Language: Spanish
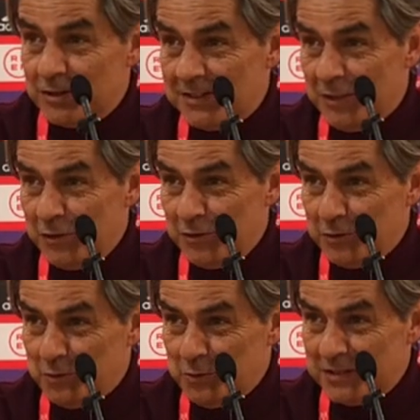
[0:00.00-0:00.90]
entrenadores no
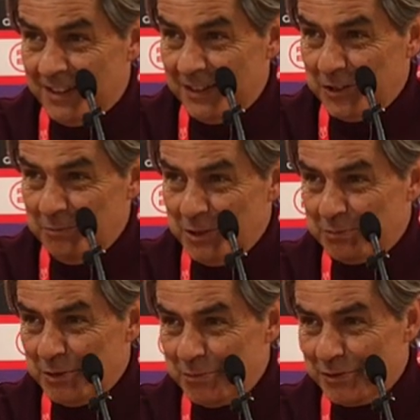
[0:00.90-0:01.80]
nos gusta dar nombres
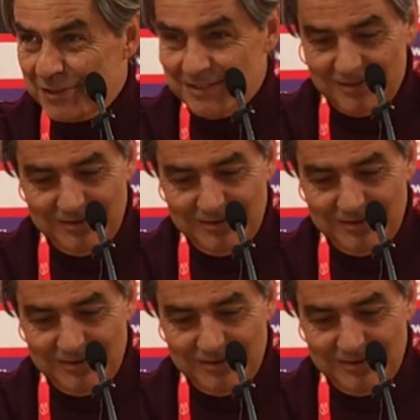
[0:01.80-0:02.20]
propios.